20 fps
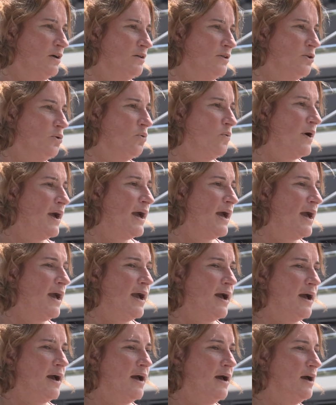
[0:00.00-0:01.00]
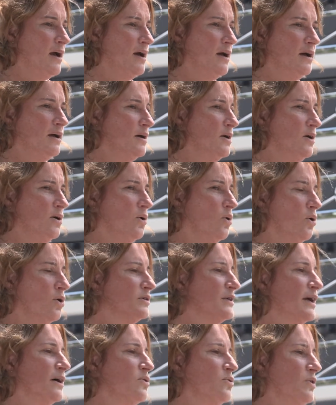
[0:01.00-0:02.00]
Não é
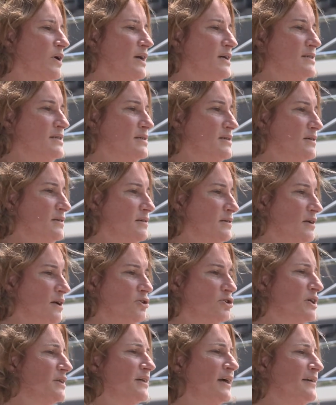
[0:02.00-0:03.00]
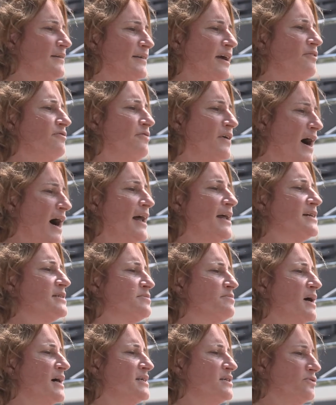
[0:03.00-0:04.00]
outra coisa. Eu já tentei várias,
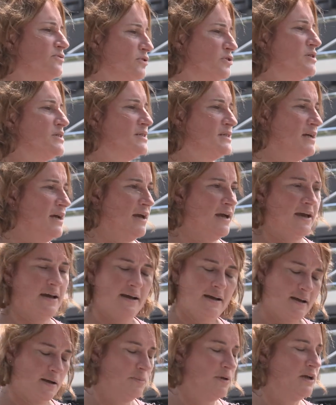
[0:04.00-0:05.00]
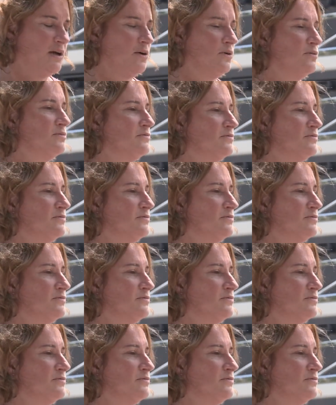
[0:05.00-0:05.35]
mas eu vou dizer, é caminhão.